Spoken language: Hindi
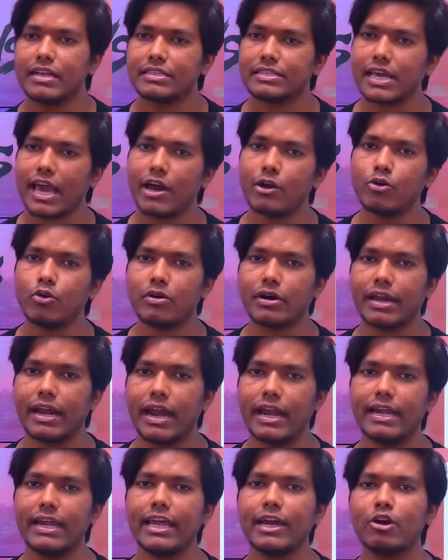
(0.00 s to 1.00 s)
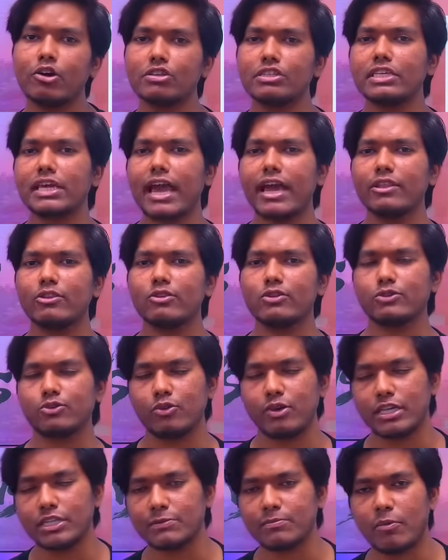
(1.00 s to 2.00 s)
चाहे वो ग्रैंड लीग हो चाहे दोस्तों
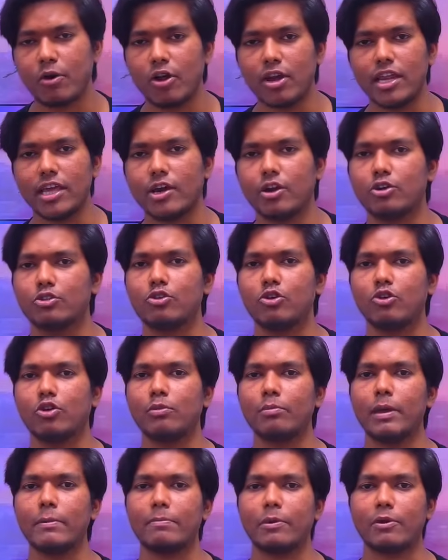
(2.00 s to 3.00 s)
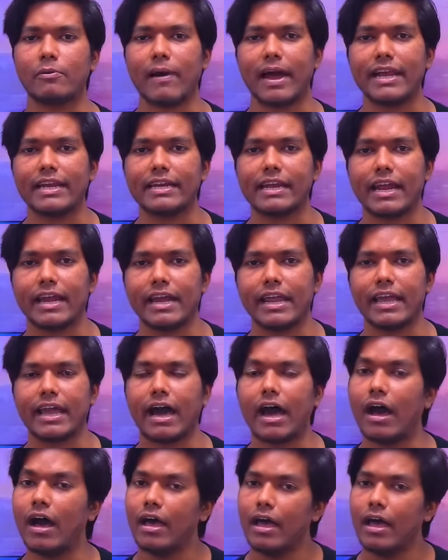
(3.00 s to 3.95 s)
स्मॉल लीग हो दोनों में प्रोवाइड करने का